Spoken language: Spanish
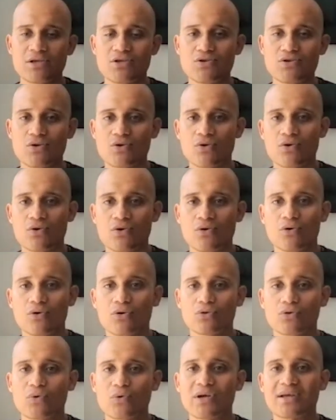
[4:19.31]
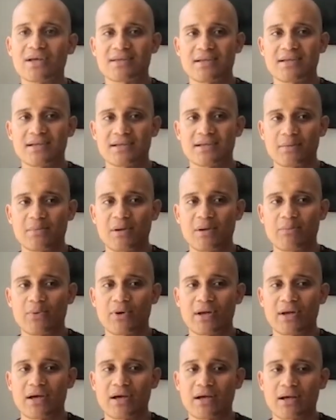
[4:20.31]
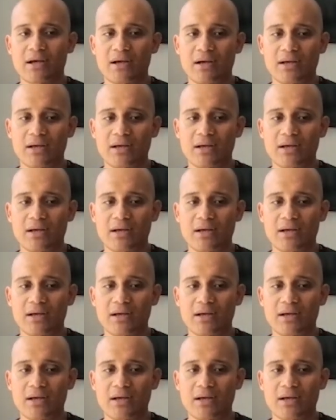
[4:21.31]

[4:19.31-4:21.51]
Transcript: Yo tuve que salir también por las